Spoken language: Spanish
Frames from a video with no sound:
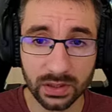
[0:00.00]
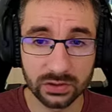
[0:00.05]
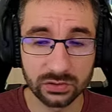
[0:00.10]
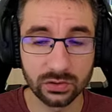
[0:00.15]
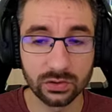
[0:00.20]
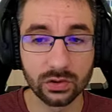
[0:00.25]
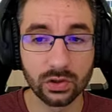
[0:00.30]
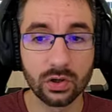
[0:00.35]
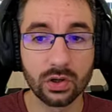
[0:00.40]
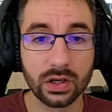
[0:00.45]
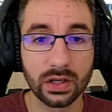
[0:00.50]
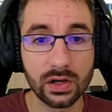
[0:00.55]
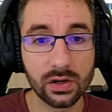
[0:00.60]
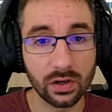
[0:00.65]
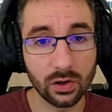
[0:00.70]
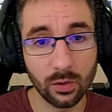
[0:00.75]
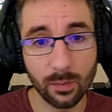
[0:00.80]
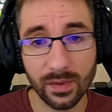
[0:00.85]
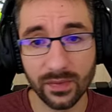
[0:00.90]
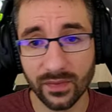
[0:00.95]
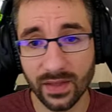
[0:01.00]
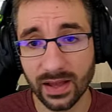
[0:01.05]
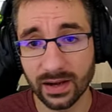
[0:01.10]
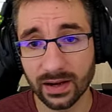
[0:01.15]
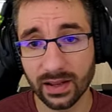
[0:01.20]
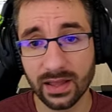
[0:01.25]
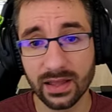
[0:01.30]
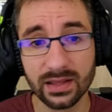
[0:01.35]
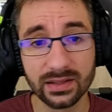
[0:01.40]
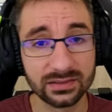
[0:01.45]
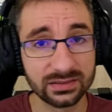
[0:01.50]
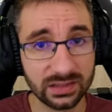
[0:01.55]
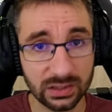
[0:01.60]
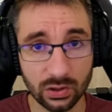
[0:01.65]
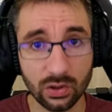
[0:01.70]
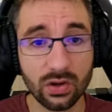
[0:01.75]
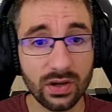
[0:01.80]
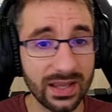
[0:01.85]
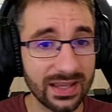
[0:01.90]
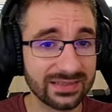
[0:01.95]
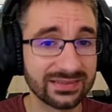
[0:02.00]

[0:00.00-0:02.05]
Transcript: por eso no lo quiero recomendar. Si no,